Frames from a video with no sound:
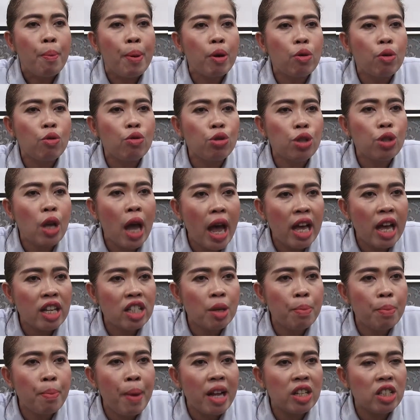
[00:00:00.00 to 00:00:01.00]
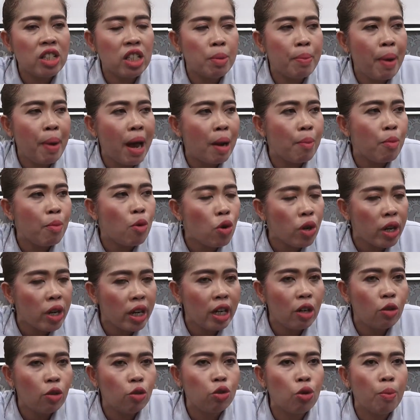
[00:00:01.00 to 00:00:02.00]
berusaha semaksimal
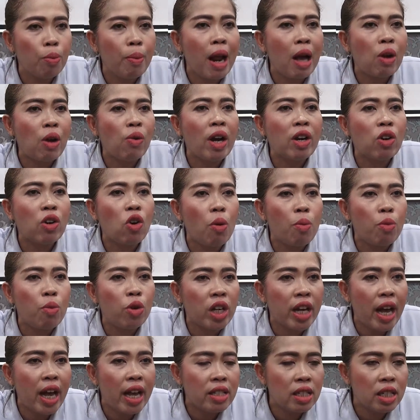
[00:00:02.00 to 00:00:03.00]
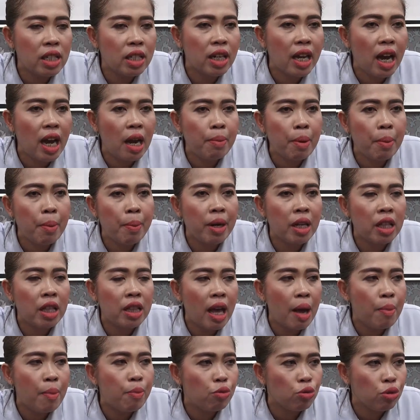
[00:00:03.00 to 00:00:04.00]
mungkin untuk melakukan komunikasi dengan
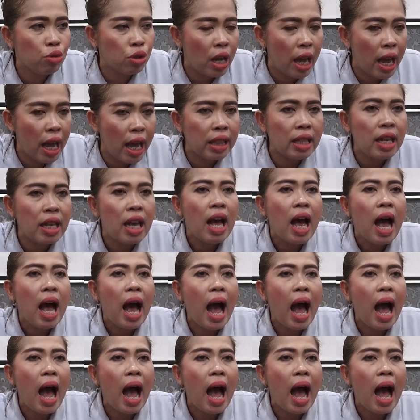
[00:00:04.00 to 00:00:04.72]
pemerintah pusat